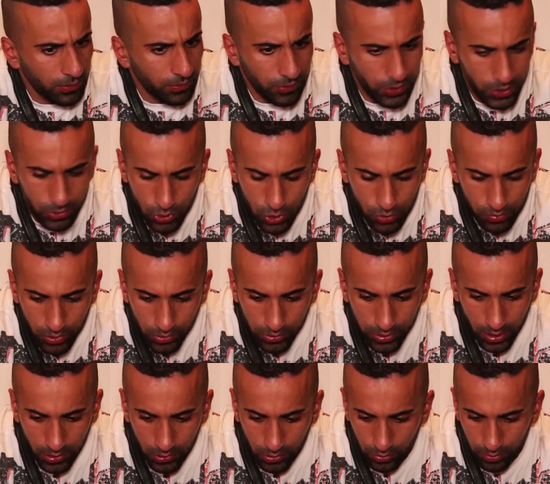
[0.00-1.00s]
Zwischen mir und
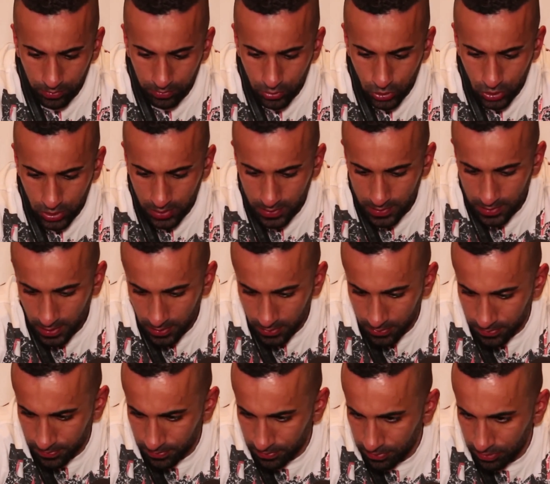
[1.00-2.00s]
Echo besteht seit
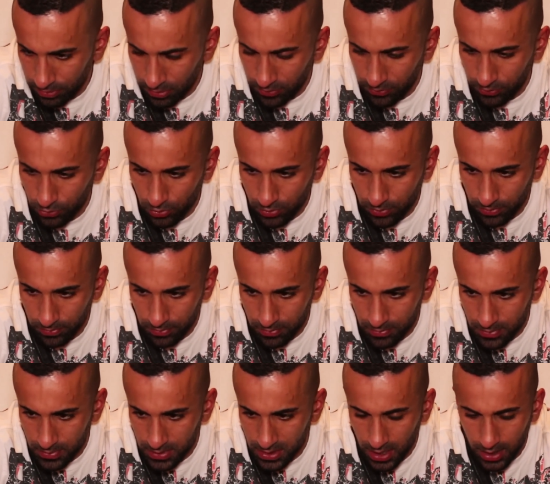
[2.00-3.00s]
gefühlten
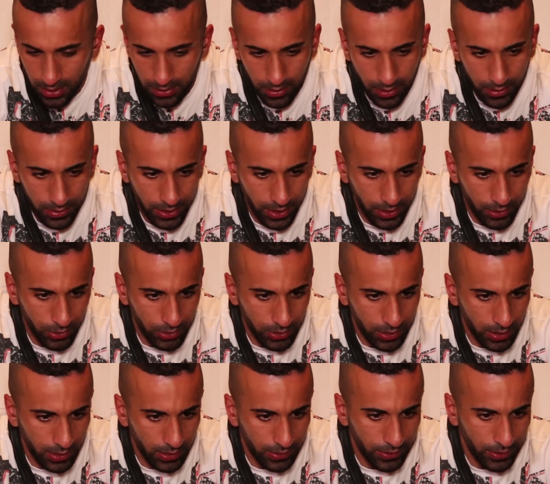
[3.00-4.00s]
zehn Jahren kein
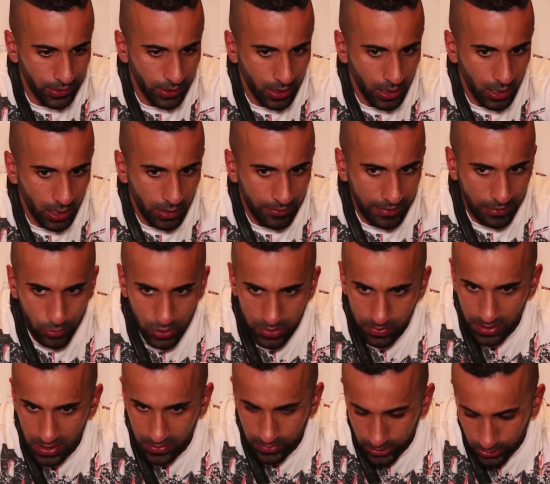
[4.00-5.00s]
Kontakt. Wir haben uns
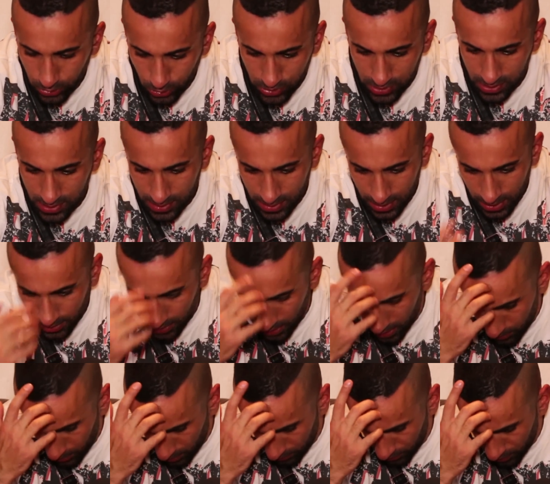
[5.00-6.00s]
mal 2010
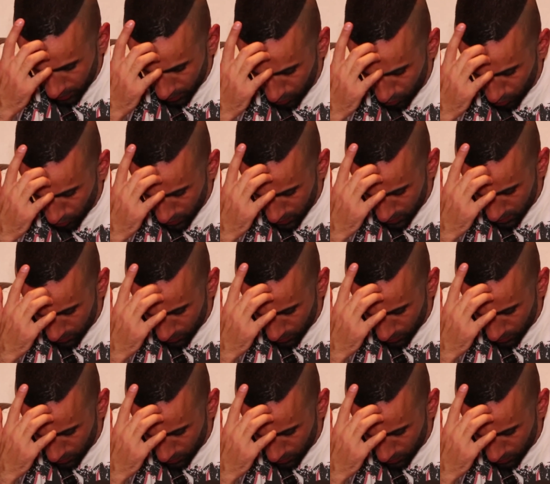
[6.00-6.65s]
einmal wieder kurz